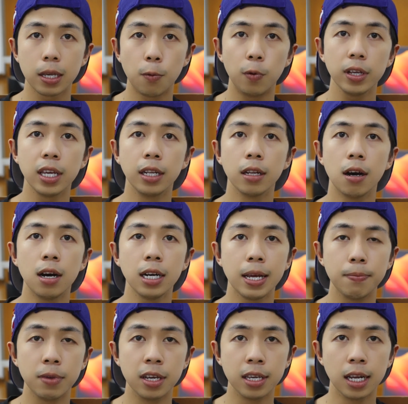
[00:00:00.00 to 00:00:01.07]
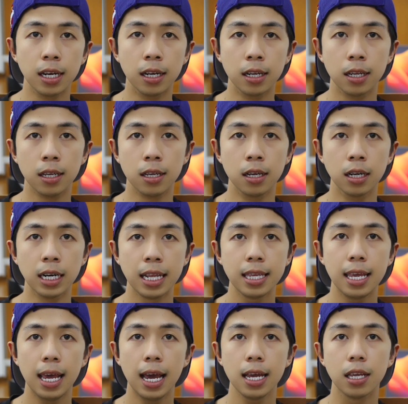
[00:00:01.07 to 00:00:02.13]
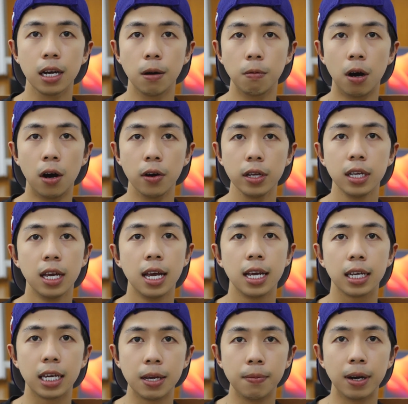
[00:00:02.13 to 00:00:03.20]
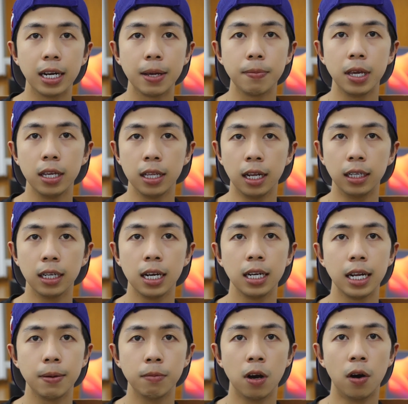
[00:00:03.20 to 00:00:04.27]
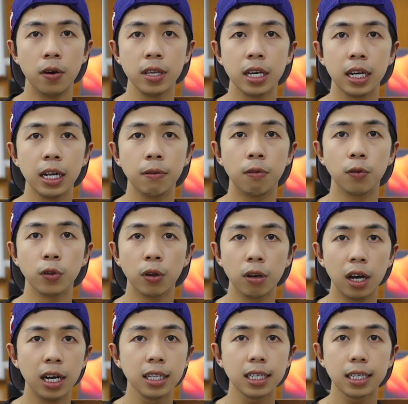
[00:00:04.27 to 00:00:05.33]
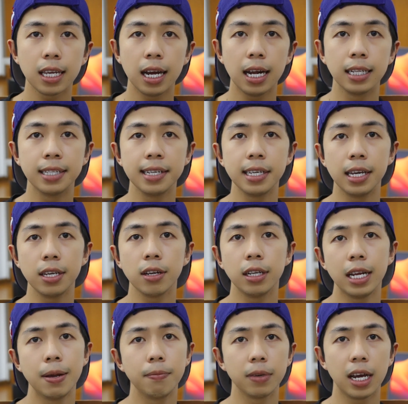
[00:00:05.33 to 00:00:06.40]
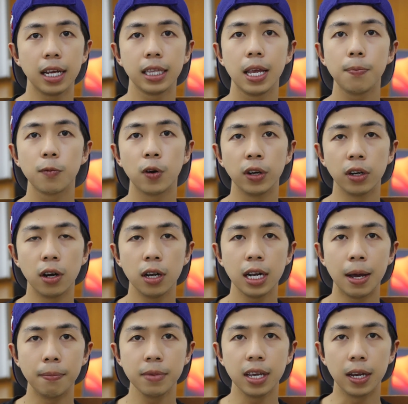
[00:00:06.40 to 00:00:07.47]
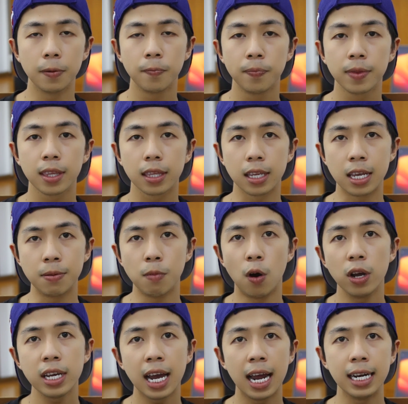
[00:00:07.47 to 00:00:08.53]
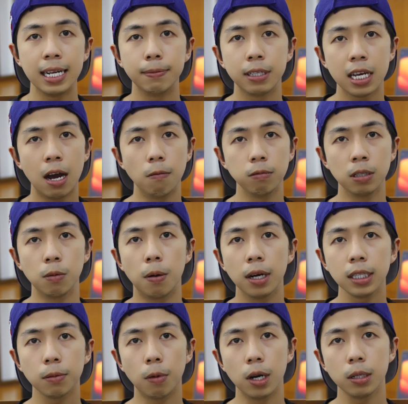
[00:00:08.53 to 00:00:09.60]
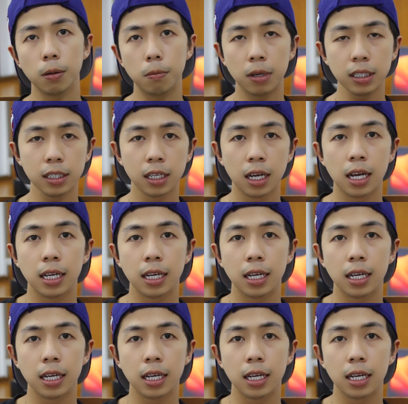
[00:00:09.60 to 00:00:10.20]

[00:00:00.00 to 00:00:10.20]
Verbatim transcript: trong quá trình đó anh em vừa nhìn vừa đánh giá vừa học hỏi khi mà anh em nhiệt tình á anh em hỏi những cái anh photo lớn chắc chắn anh sẽ chỉ cho anh em cái tip của anh đó làm cái gì thì mỗi ngày anh em sẽ học được một ít một ít một ít